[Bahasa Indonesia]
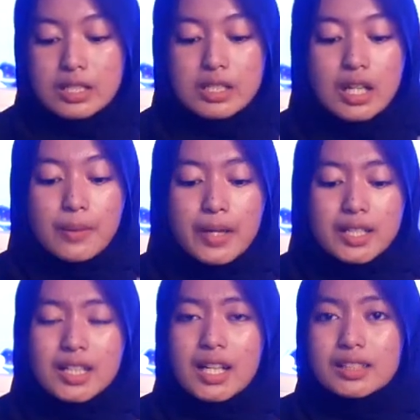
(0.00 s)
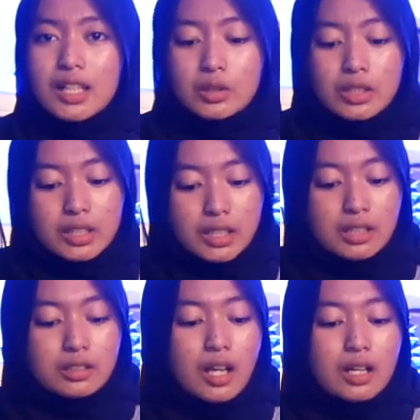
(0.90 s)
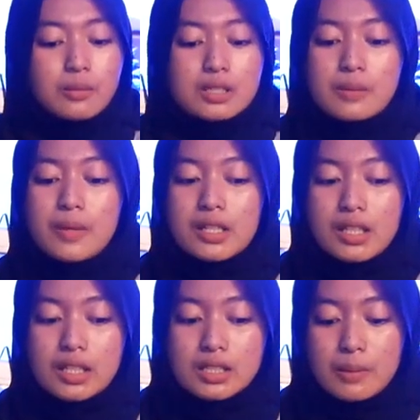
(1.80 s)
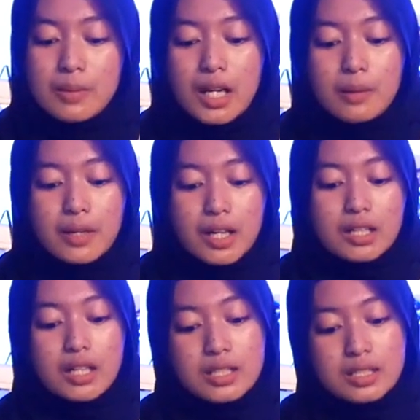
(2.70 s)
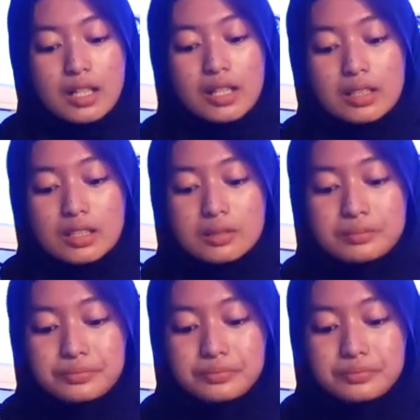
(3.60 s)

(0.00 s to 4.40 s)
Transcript: jadi kameranya nggak terlalu gede kalian bisa bandingin sama kamera DSLR ini